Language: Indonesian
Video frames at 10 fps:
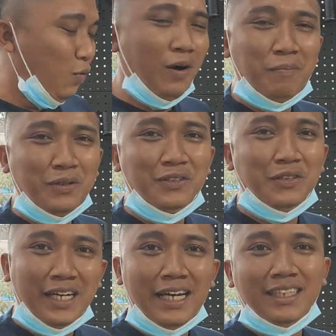gue
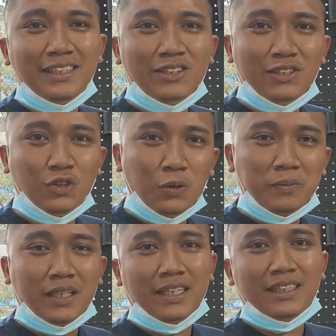pun juga
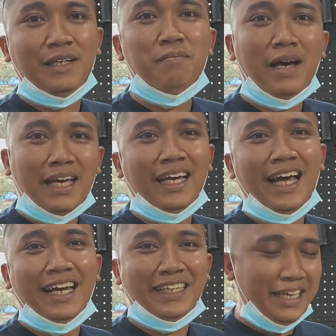cukup terkesima
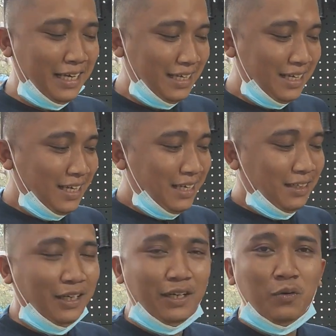ya. Artinya
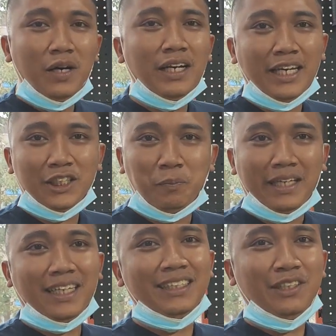di luar
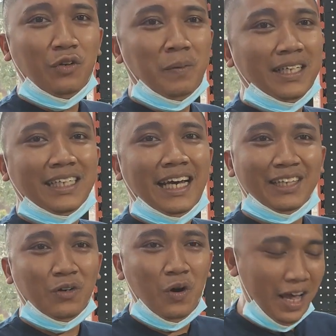ekspektasi gue pada
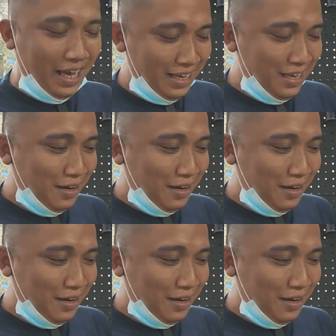saat gue